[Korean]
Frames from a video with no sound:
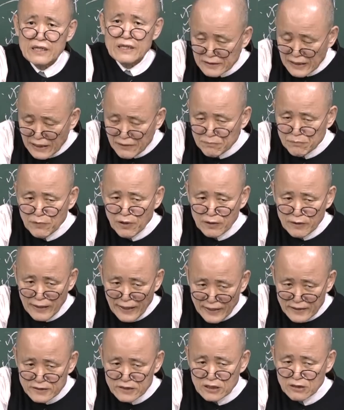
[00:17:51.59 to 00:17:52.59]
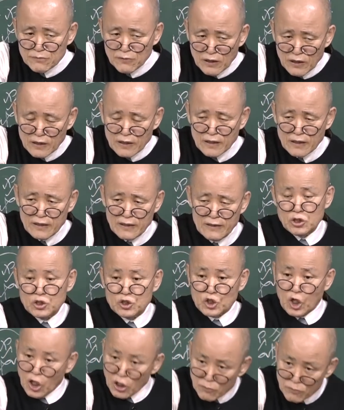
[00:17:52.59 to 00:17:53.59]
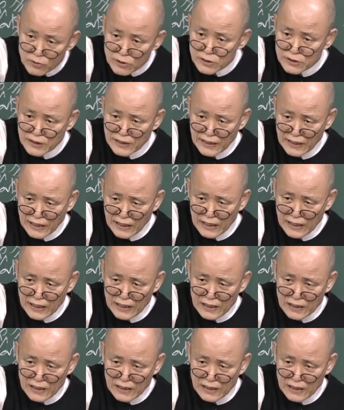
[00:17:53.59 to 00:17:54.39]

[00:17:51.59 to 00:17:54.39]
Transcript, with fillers: 단면 핵심을 젊은이들에게